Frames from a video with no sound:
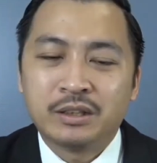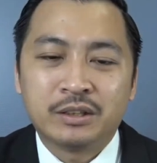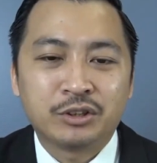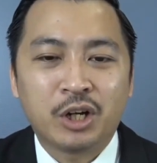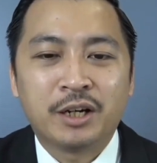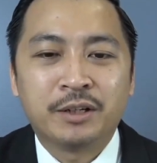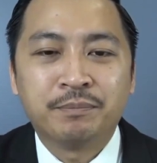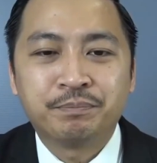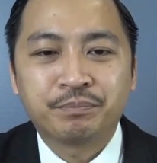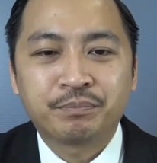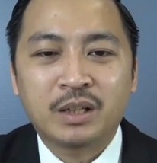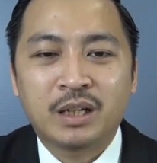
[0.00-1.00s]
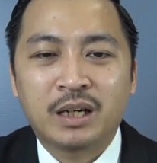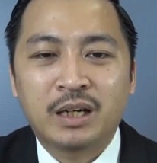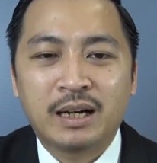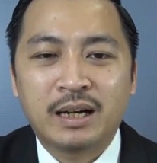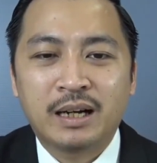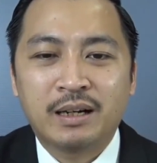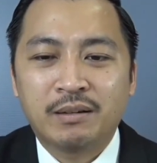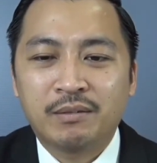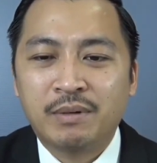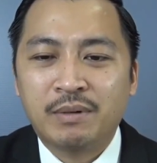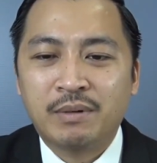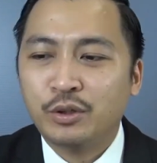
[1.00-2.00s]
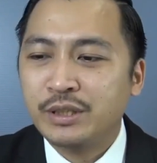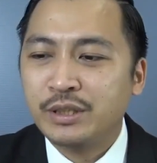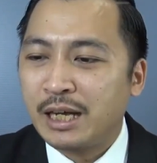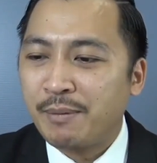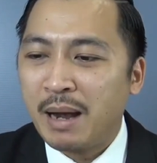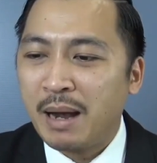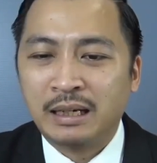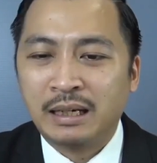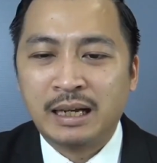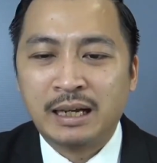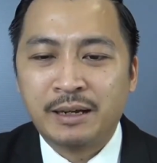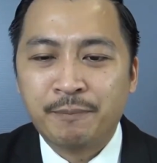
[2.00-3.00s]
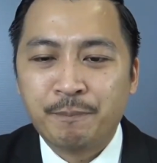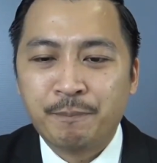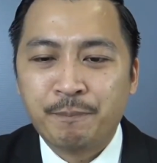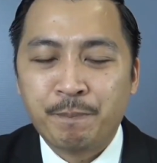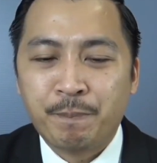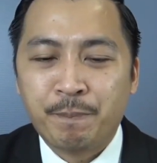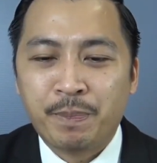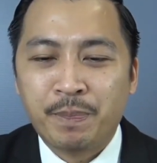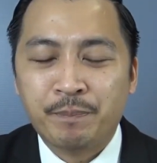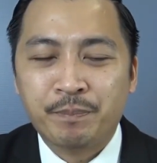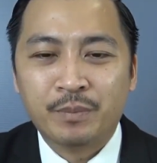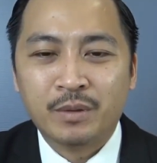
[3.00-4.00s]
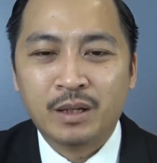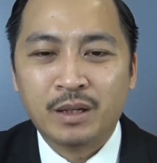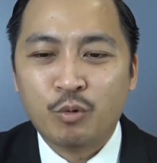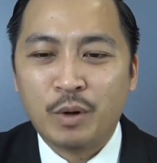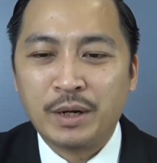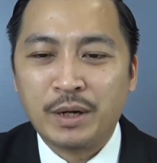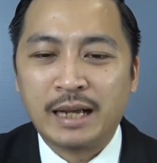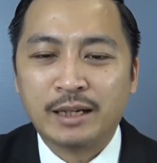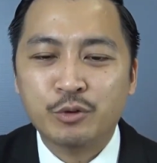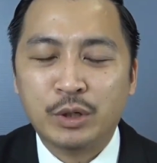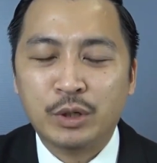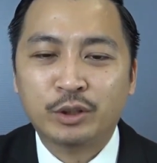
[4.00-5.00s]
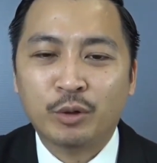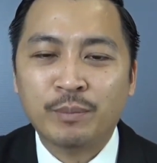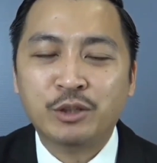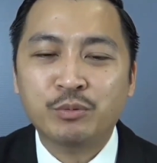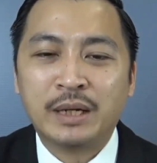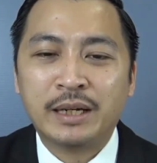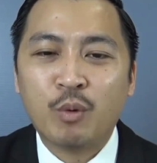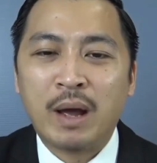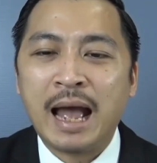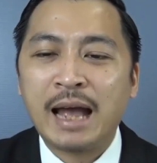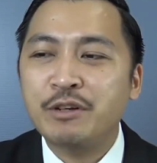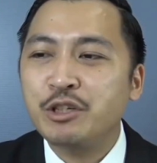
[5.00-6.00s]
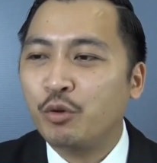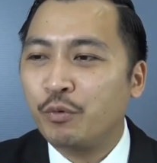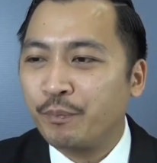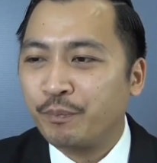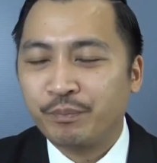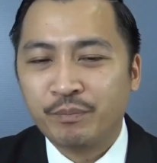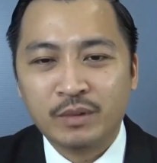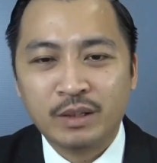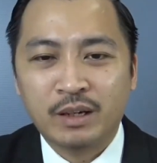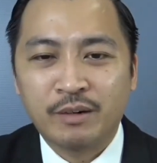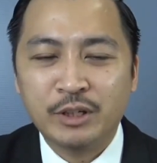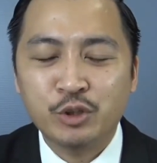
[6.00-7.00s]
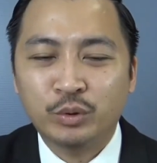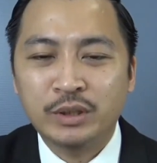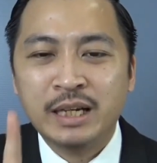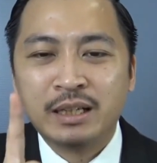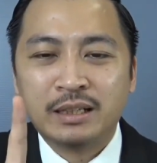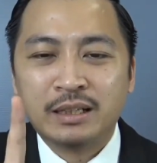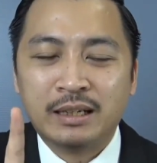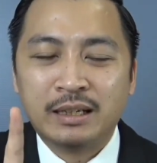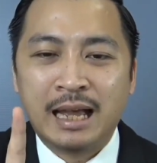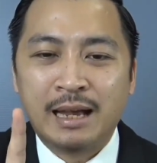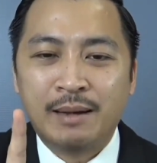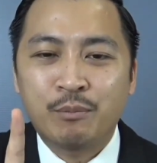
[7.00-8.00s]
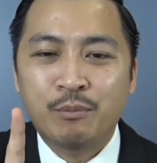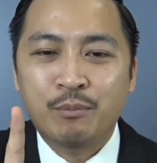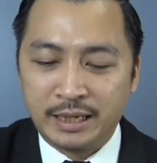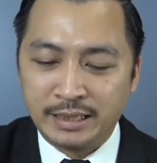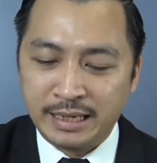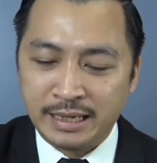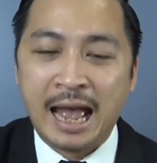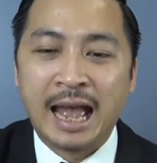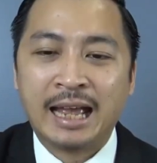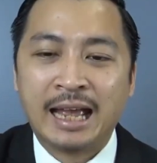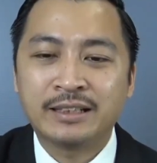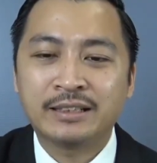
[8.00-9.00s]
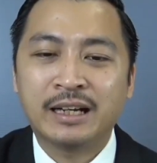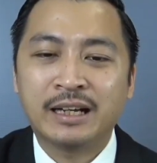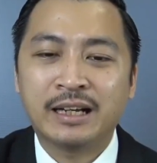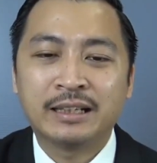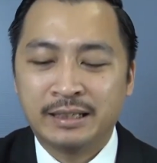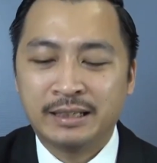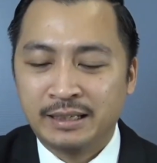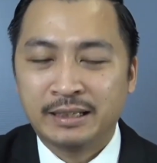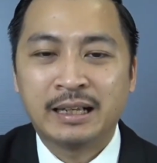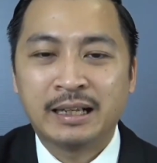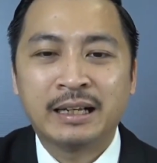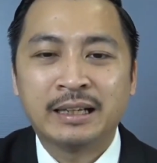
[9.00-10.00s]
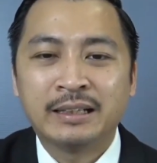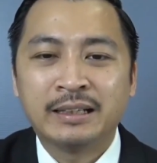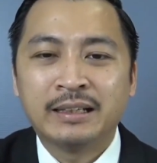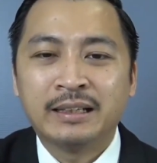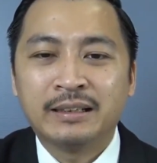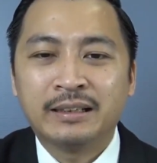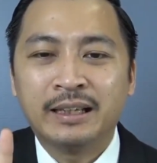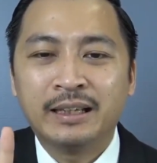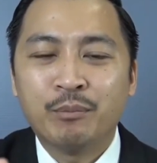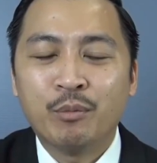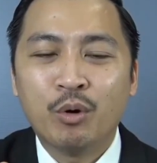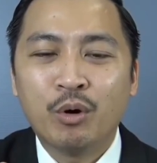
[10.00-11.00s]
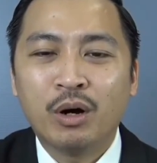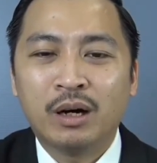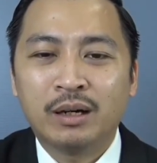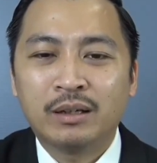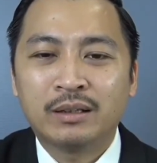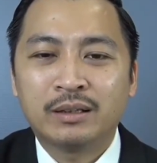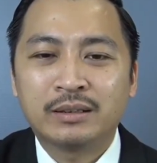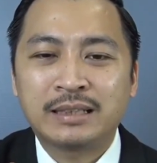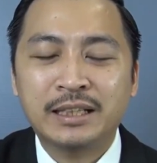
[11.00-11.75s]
Rồi. À, và tôi chia sẻ bạn là à, quay trở lại câu chuyện thì tóm lại chúng ta đi qua hai ví dụ à, ví dụ thứ nhất là một cái nhà đấy chứ ạ đây thì mua giá